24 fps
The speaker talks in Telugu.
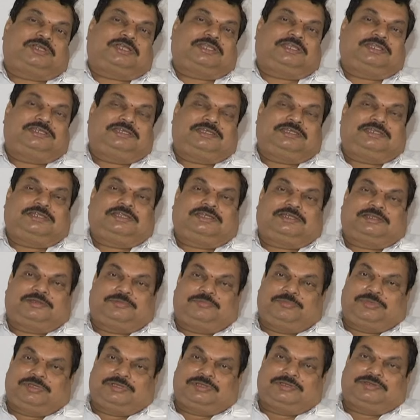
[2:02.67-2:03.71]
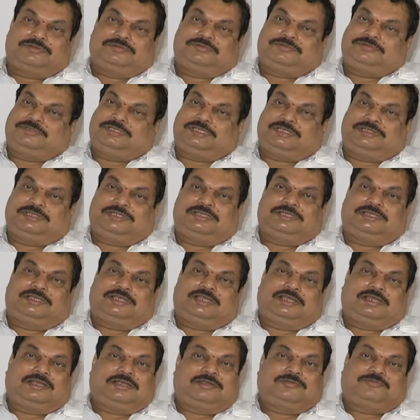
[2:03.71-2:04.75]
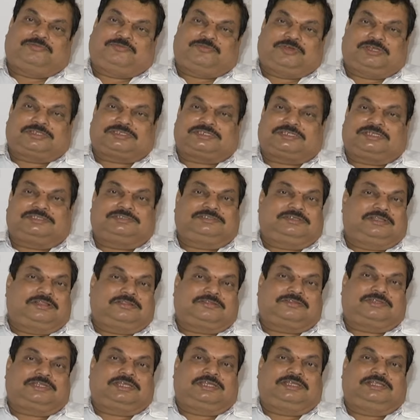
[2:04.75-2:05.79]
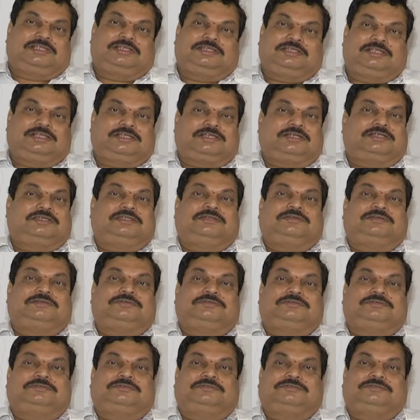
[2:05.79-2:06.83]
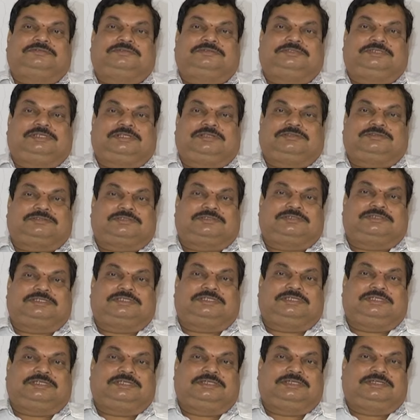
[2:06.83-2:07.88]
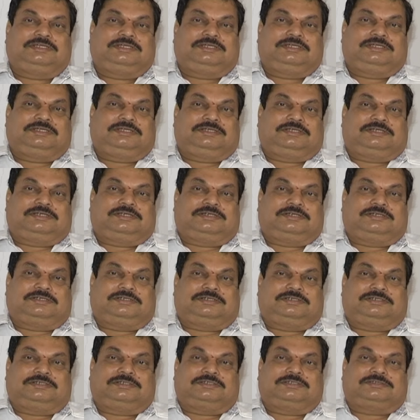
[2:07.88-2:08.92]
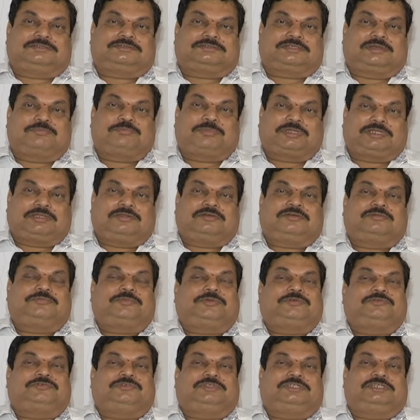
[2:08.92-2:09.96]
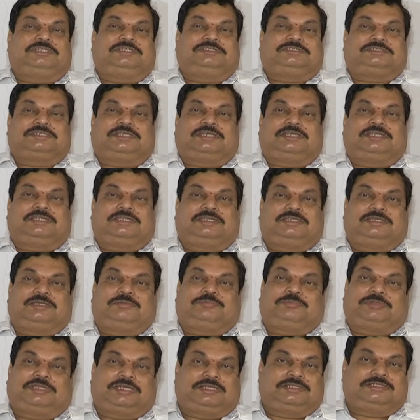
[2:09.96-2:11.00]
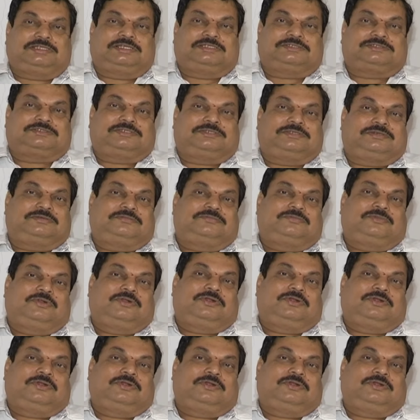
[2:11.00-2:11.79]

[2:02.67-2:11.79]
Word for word: పక్క ఎడిటింగ్ డబ్బింగ్ ఇవన్నీ ఫాస్ట్గా జరుగుతున్నాయి రీ రికార్డింగ్ జరుగుతుంది సమ్మర్లో మేము రిలీజ్ చేయాలని ప్లాన్ చేస్తున్నాం